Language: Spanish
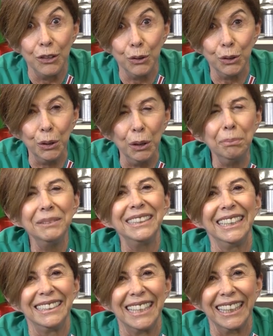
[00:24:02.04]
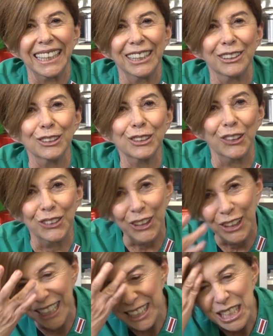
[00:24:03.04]
YouTube Sin Secretos con
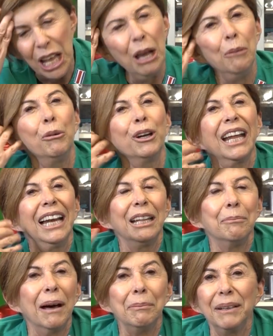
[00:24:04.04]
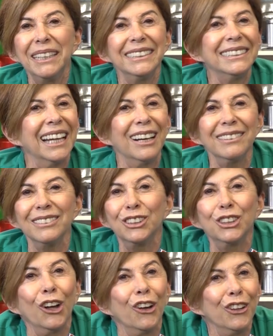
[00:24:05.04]
Doris, porque les va a aparecer
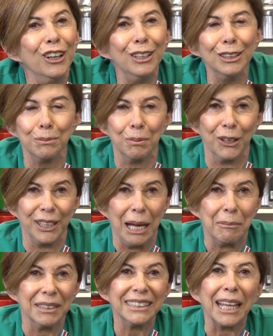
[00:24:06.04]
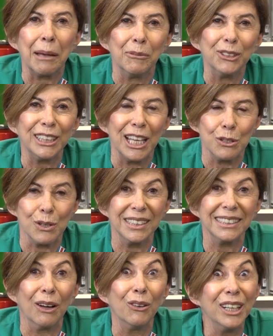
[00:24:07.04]
todos los programas que hemos hecho
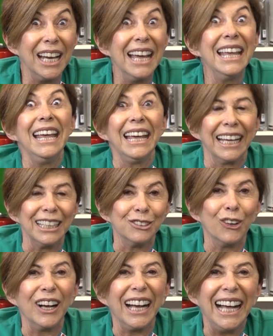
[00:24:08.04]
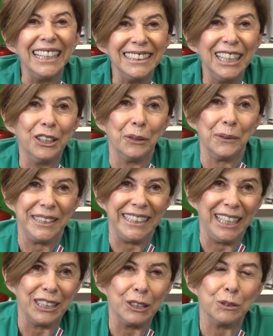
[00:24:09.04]
hasta ahora, que son casi
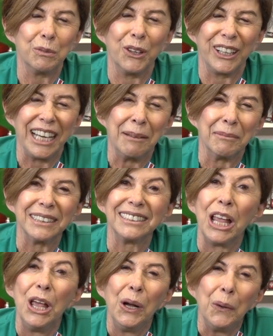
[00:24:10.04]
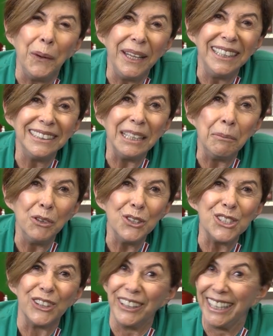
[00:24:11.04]
900 programas. Cuídense
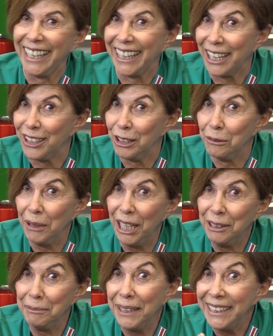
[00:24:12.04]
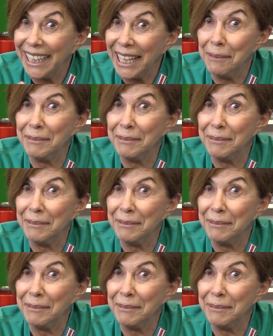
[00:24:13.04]
mucho y que Dios me los bendiga